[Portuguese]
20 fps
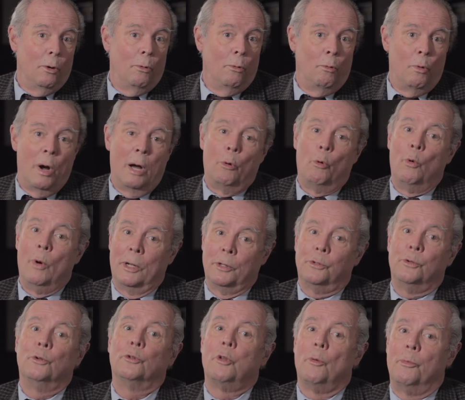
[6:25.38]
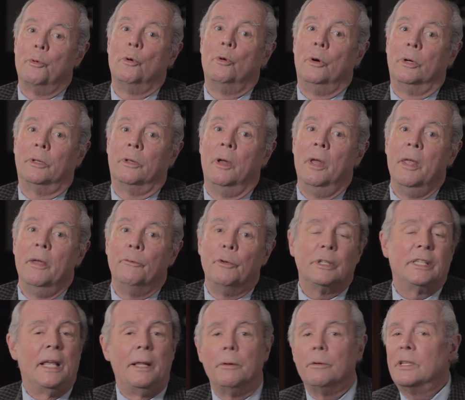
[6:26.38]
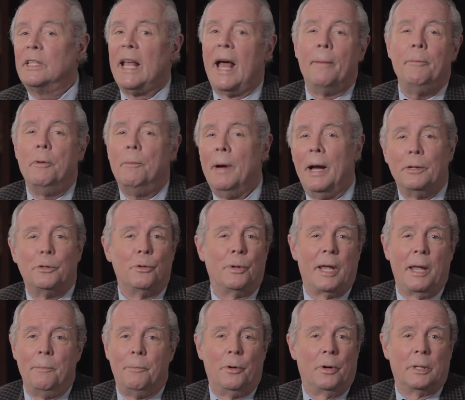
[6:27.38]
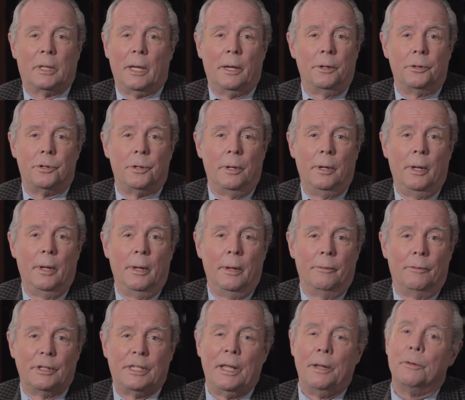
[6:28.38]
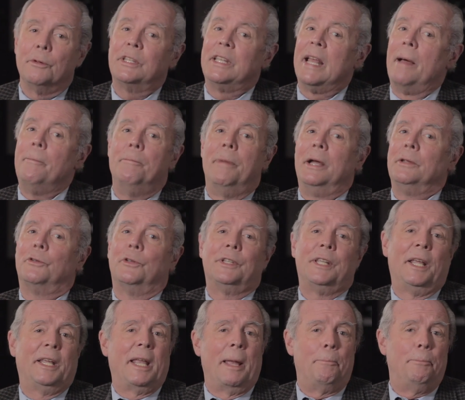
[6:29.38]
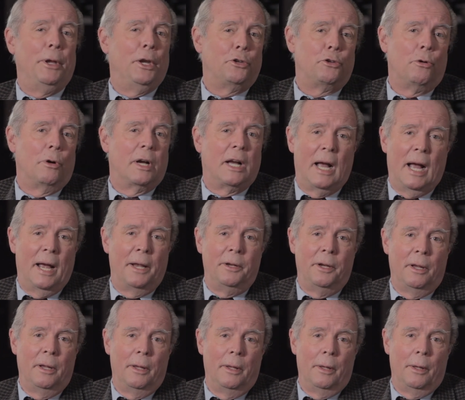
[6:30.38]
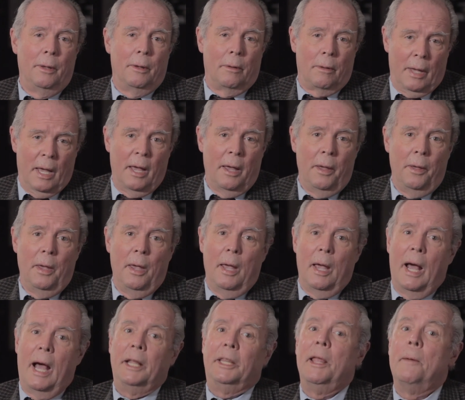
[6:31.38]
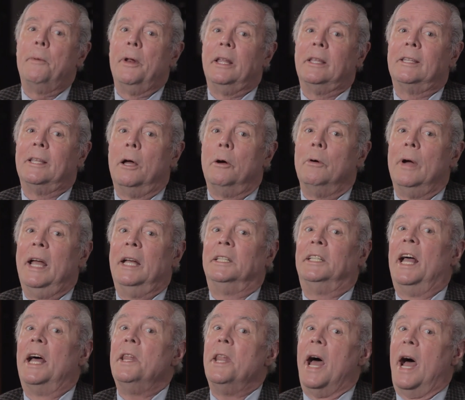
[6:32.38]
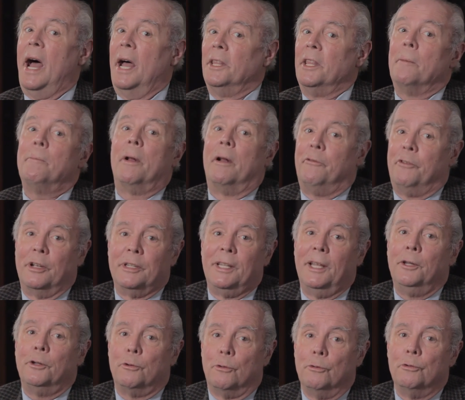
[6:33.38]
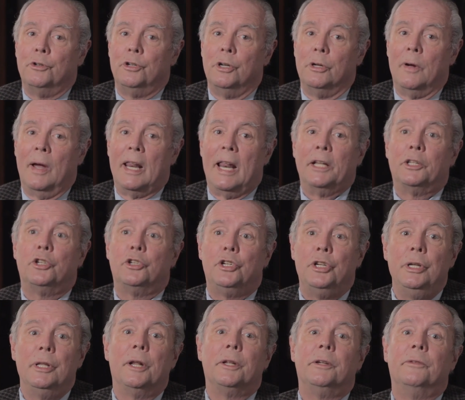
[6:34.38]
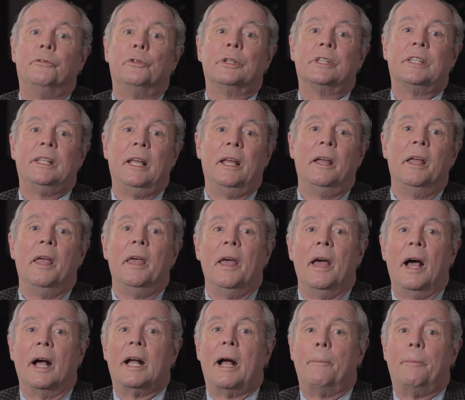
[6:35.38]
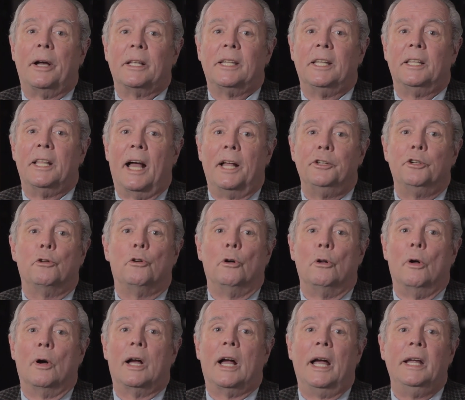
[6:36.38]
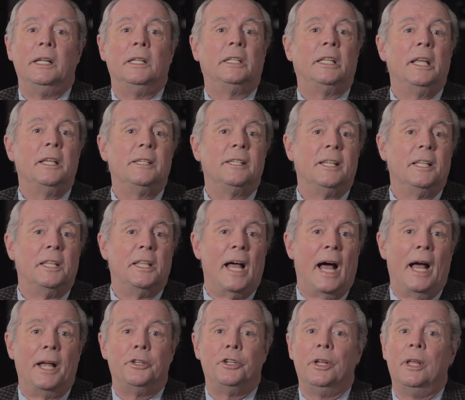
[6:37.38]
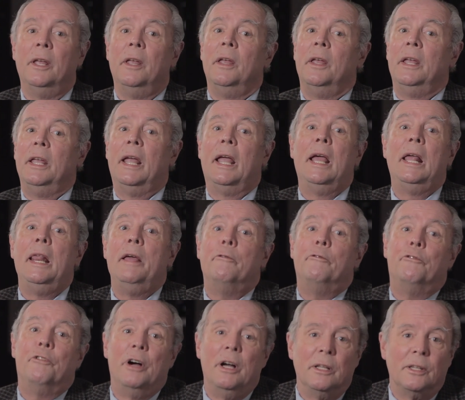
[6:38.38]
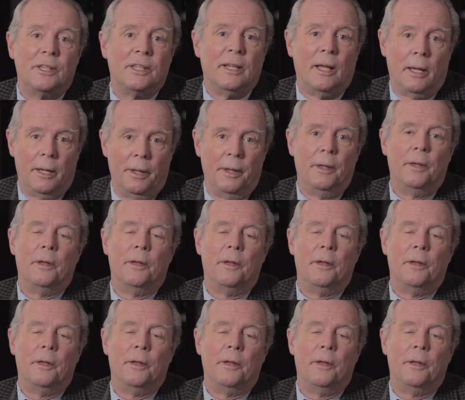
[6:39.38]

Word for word: um, assunto para o outro. Você não sabe mais o que é importante. Você não sabe mais se você quer peixe ou carne. É? A depressão é danada para fazer isso contigo. Ela tira de você a capacidade de colocar intensidade e relevância